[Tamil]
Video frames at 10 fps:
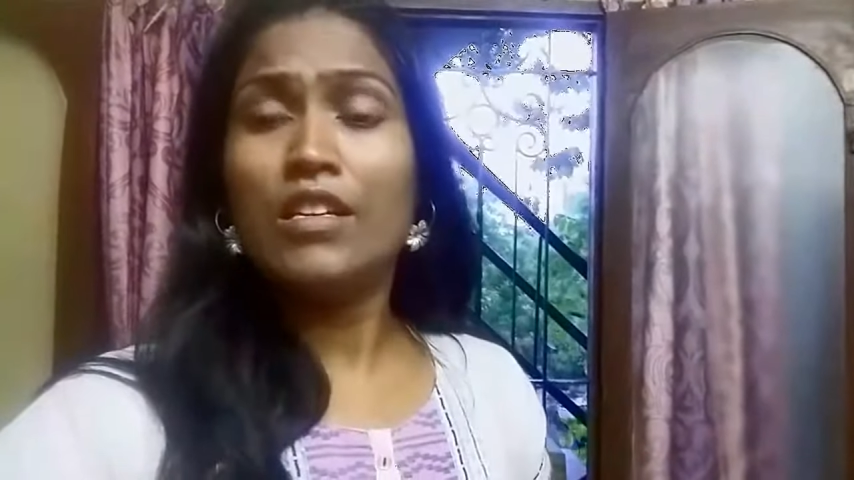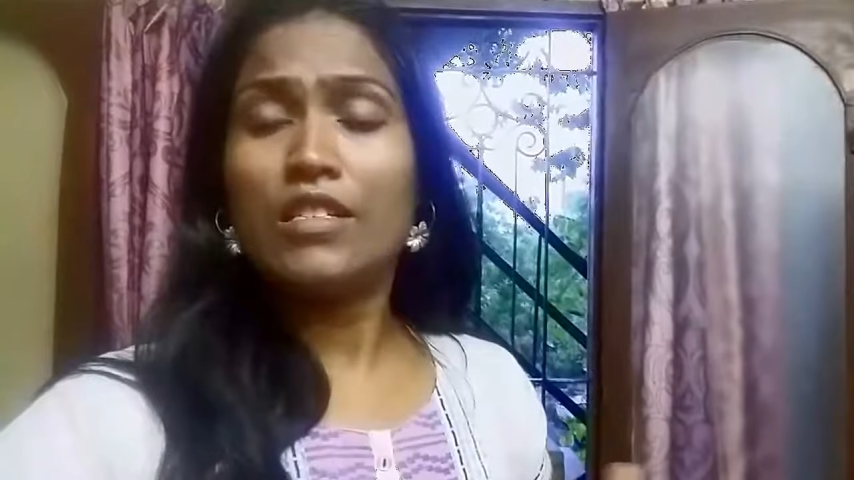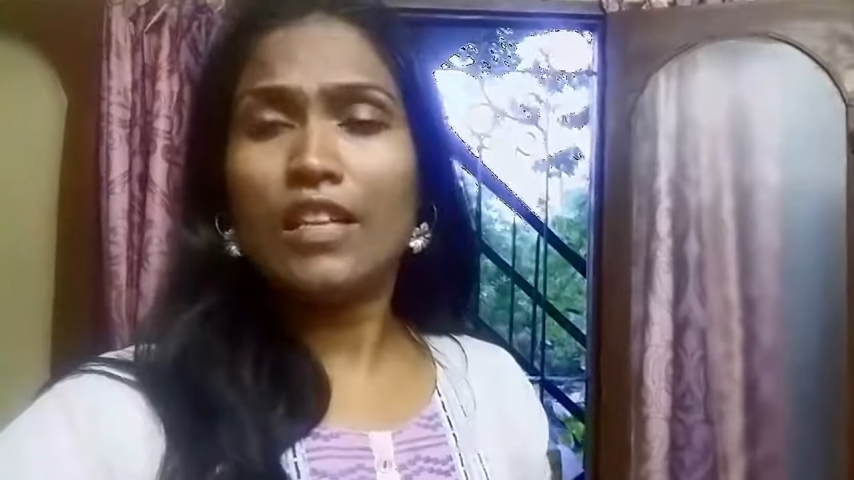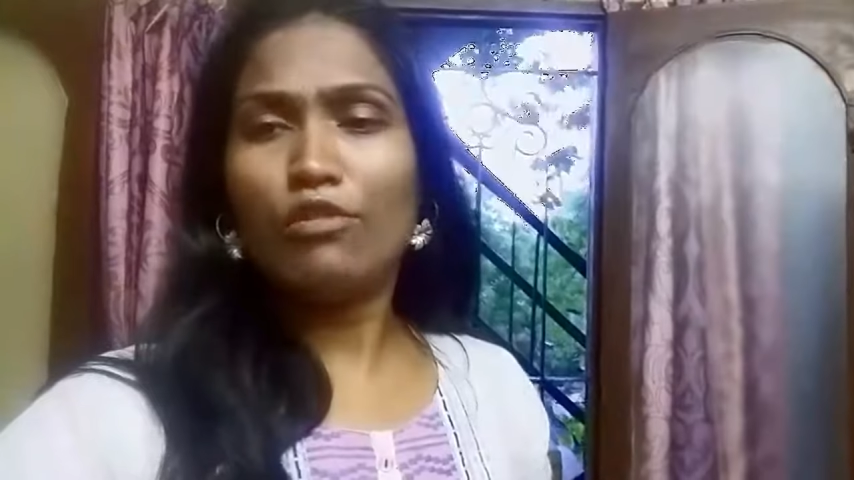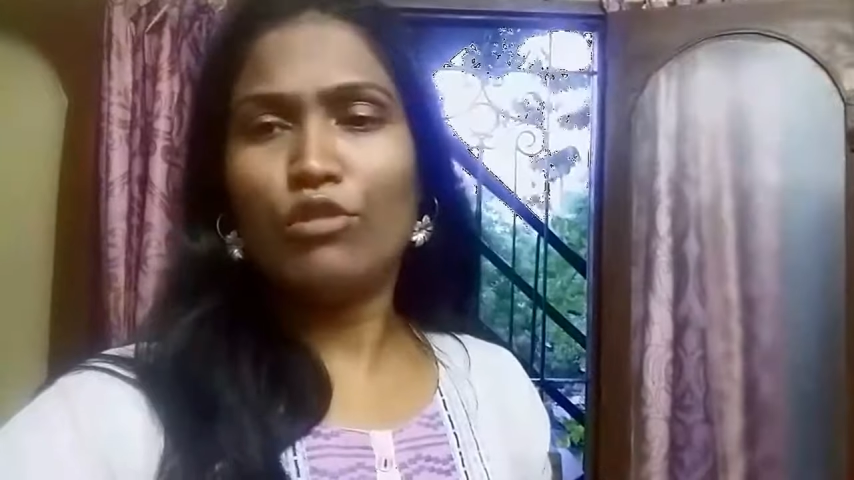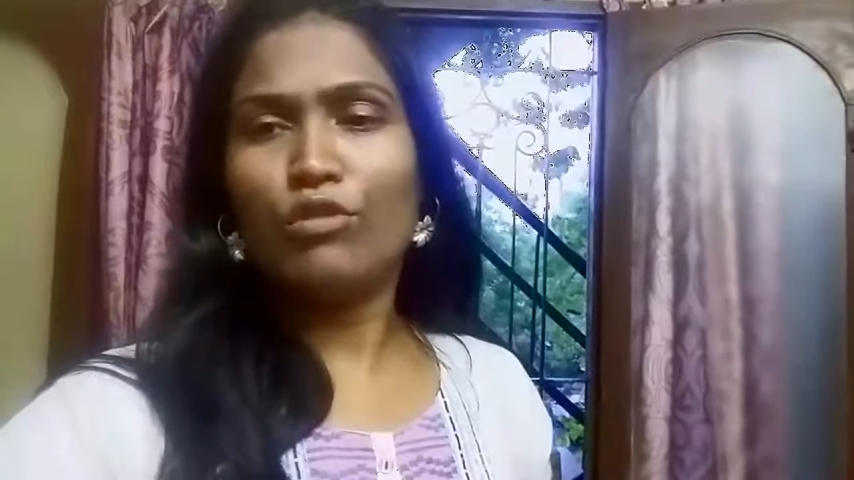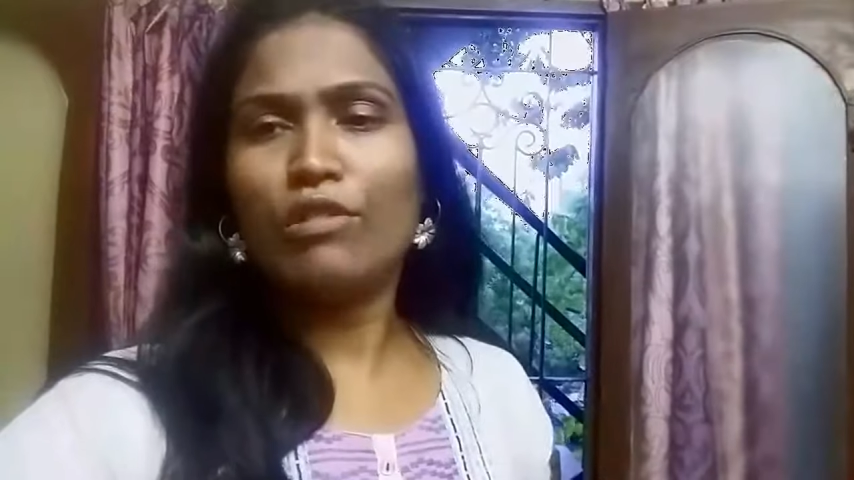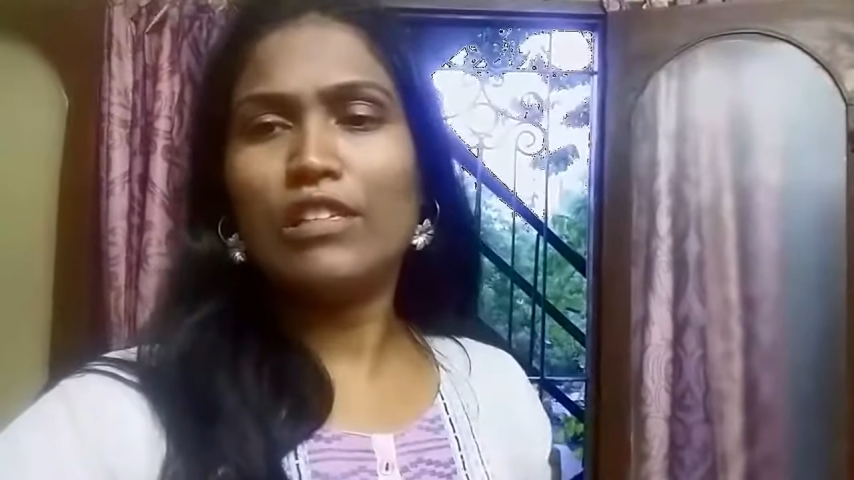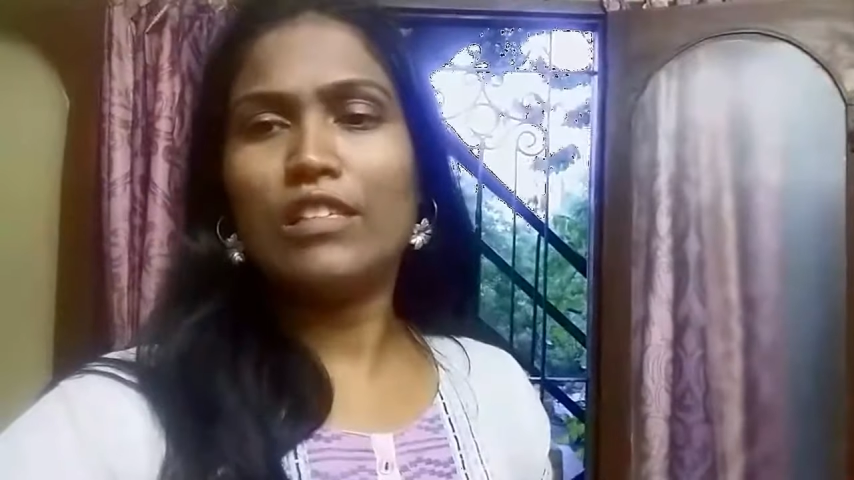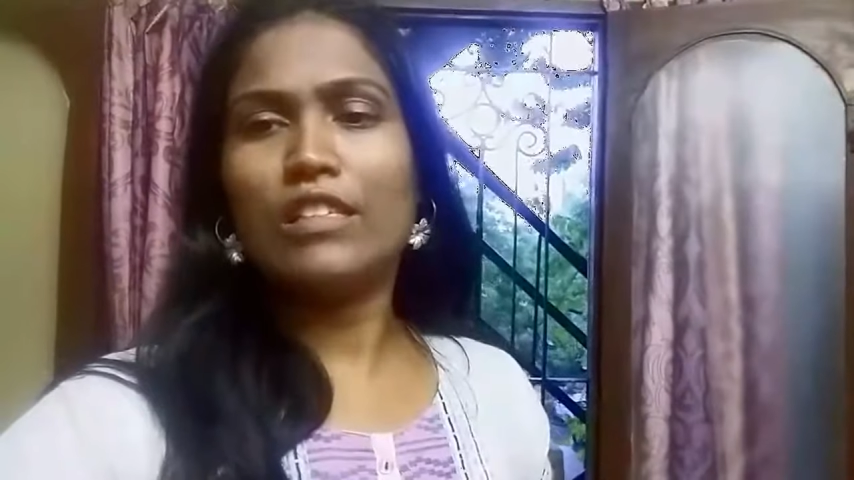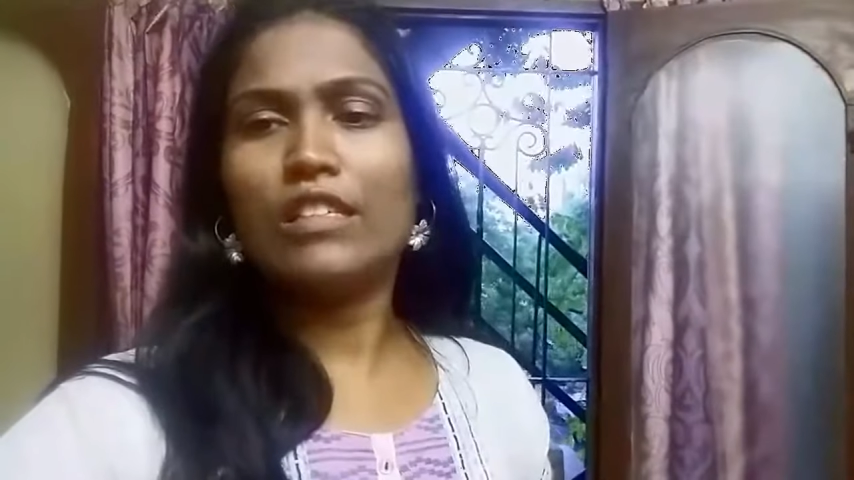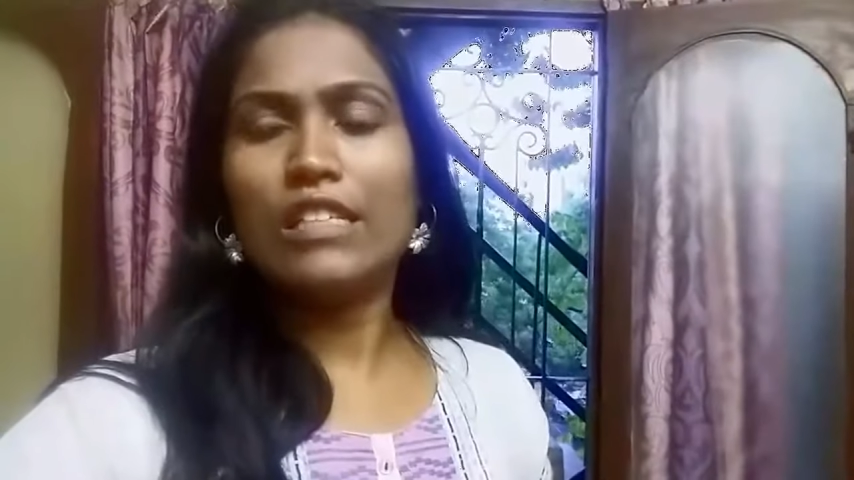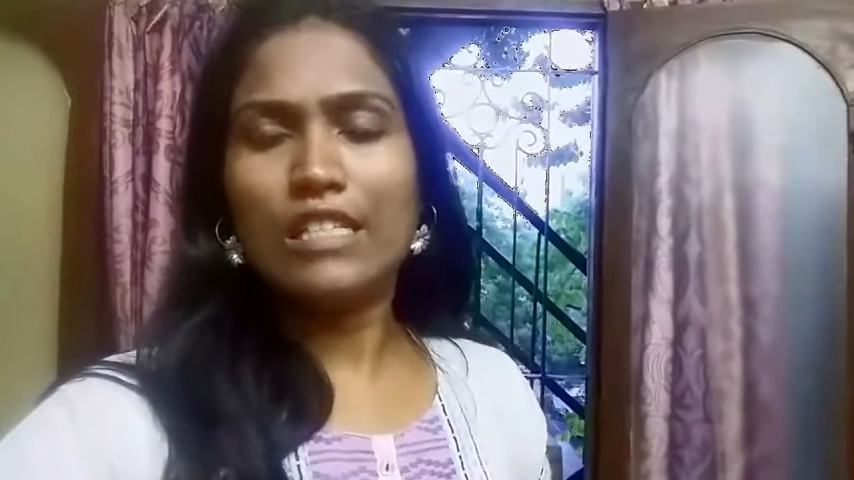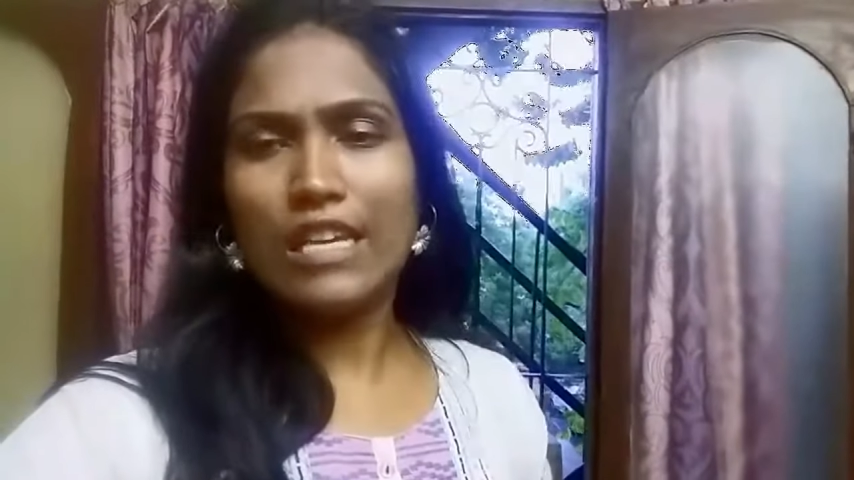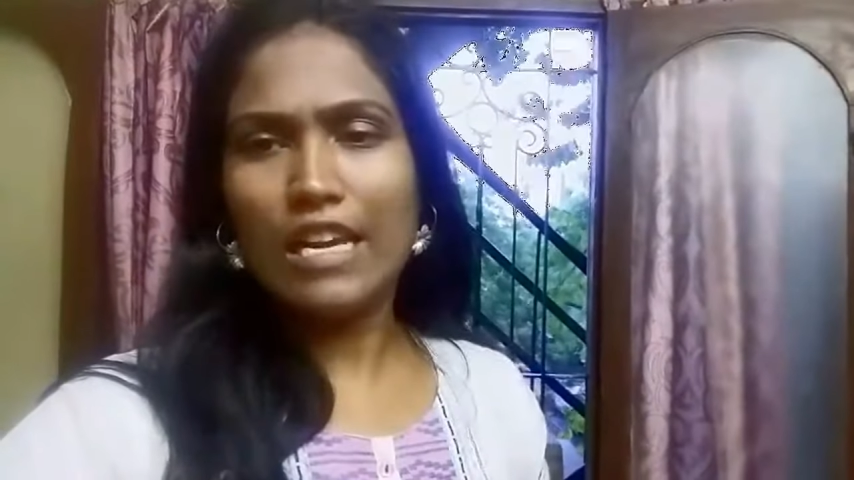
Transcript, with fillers: சில உணவுகள் இருக்குது